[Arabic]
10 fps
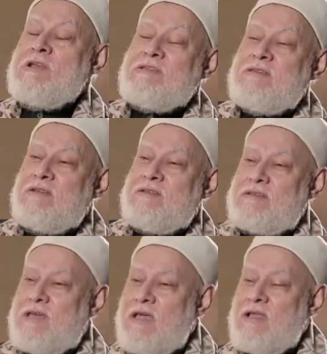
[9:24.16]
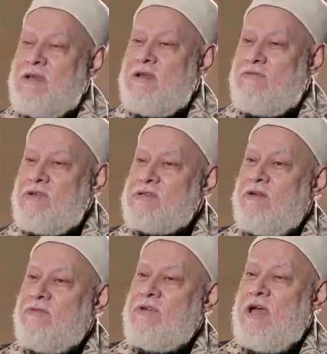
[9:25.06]
ونزلت السيده
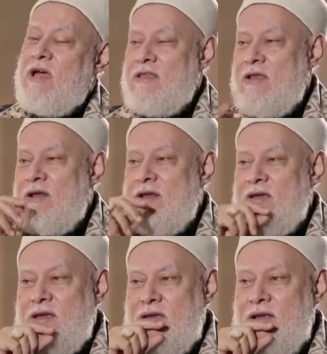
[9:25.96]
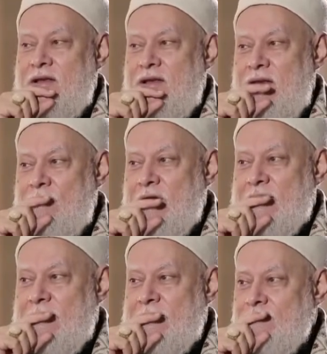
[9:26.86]
نفيسه في هذا
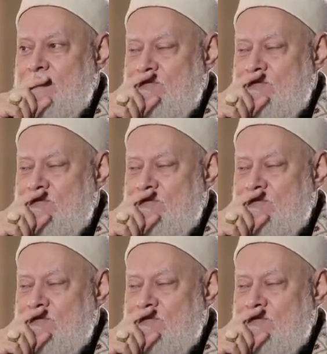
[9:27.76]
المكان